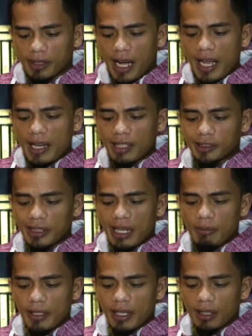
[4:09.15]
Gaya ng
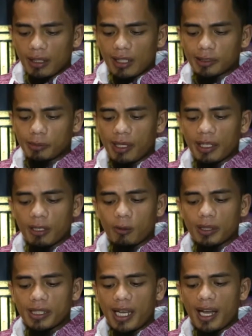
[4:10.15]
sinabi ni Allah subhanahu
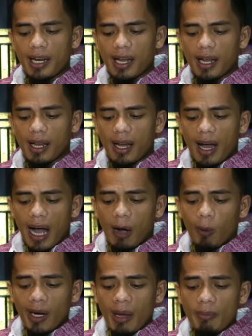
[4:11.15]
wa ta'ala,
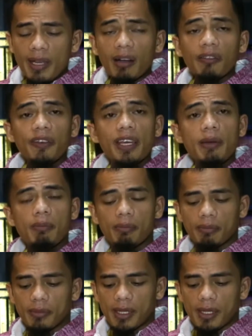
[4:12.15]
Awalam yakfihim,